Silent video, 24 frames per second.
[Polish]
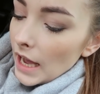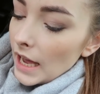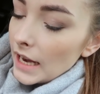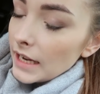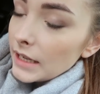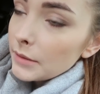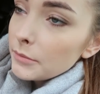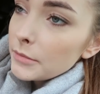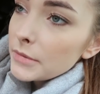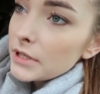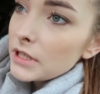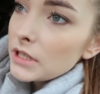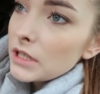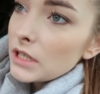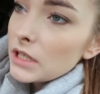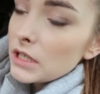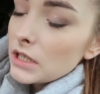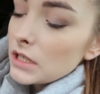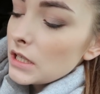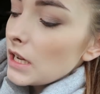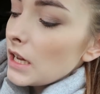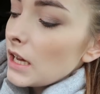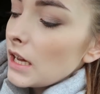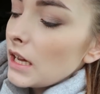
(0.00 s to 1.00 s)
Ale myślę,
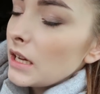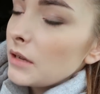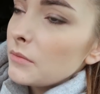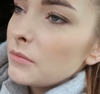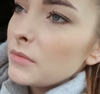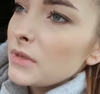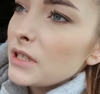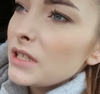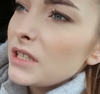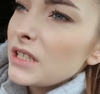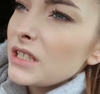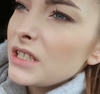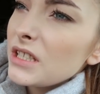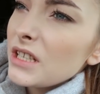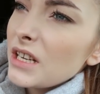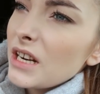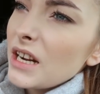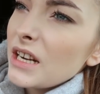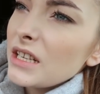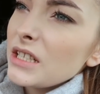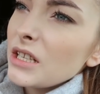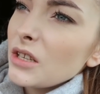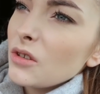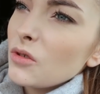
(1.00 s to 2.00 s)
że myślę, że
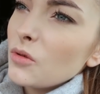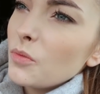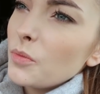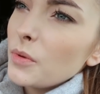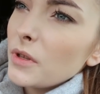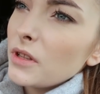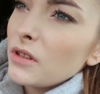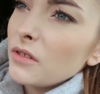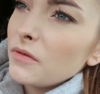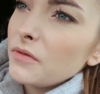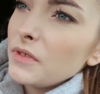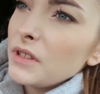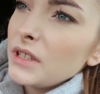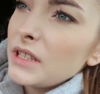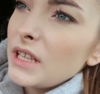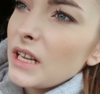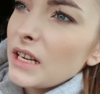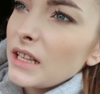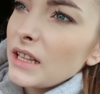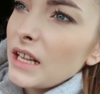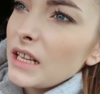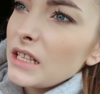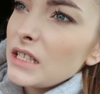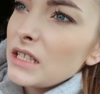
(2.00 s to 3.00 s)
raczej kupię to w
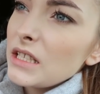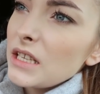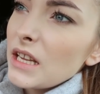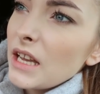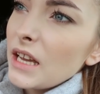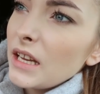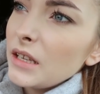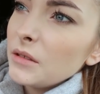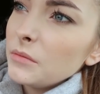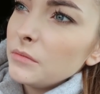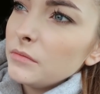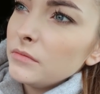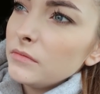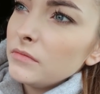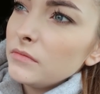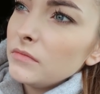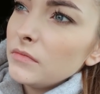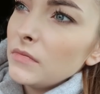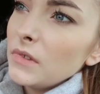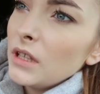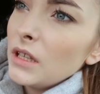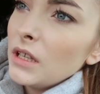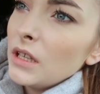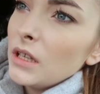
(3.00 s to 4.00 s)
internecie
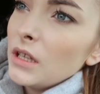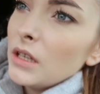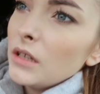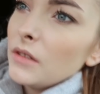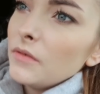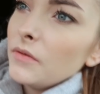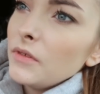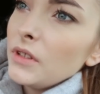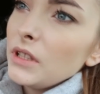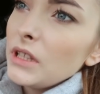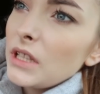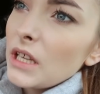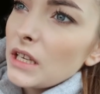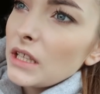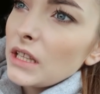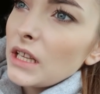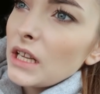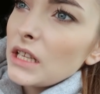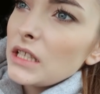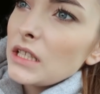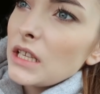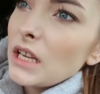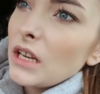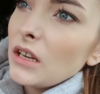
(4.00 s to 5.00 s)
w
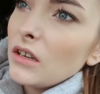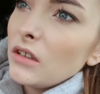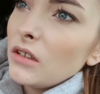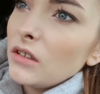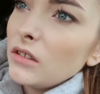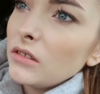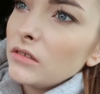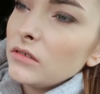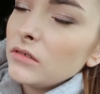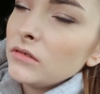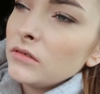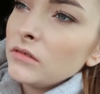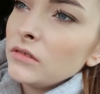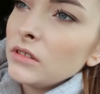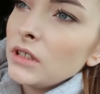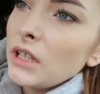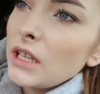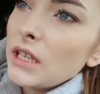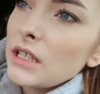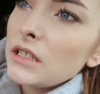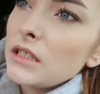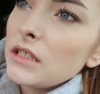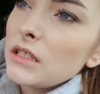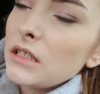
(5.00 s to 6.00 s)
internecie on
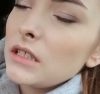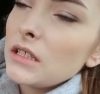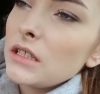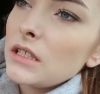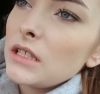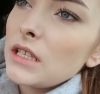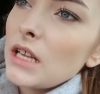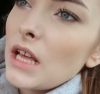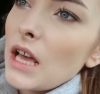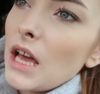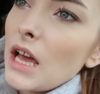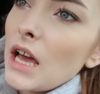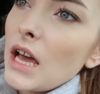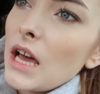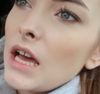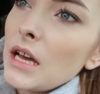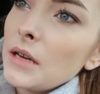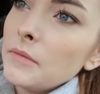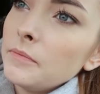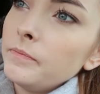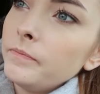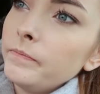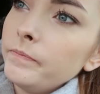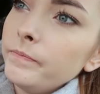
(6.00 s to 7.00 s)
jest
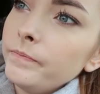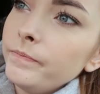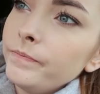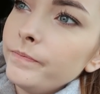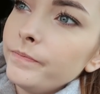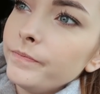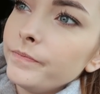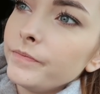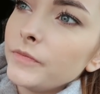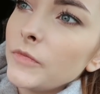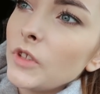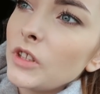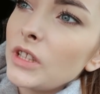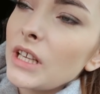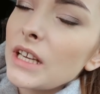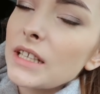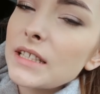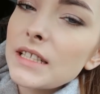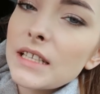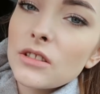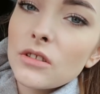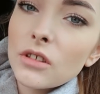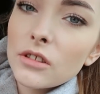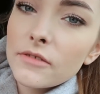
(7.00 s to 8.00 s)
za, no tak
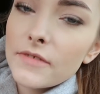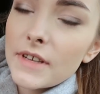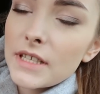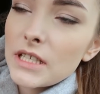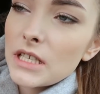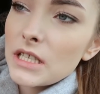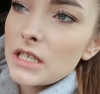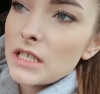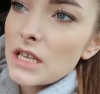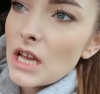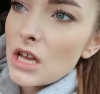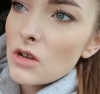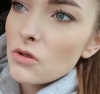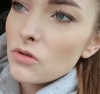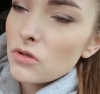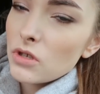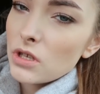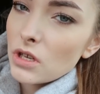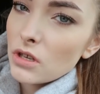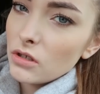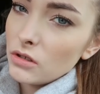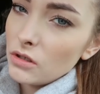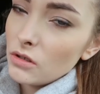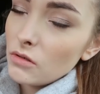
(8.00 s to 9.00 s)
za 120 już
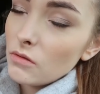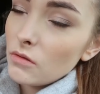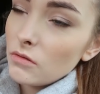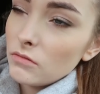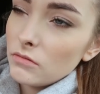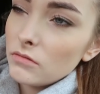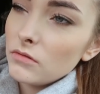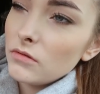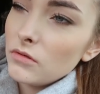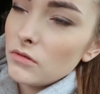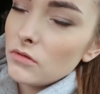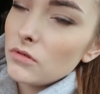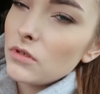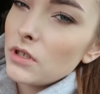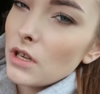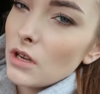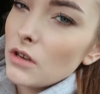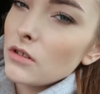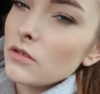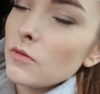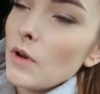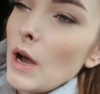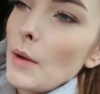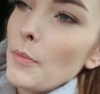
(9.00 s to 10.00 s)
się go, do, już się
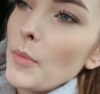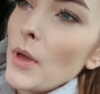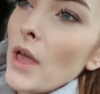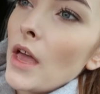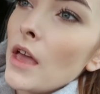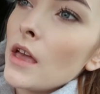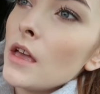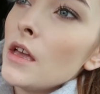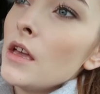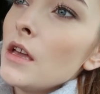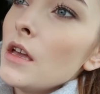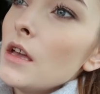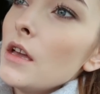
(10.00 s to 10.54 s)
go złapie,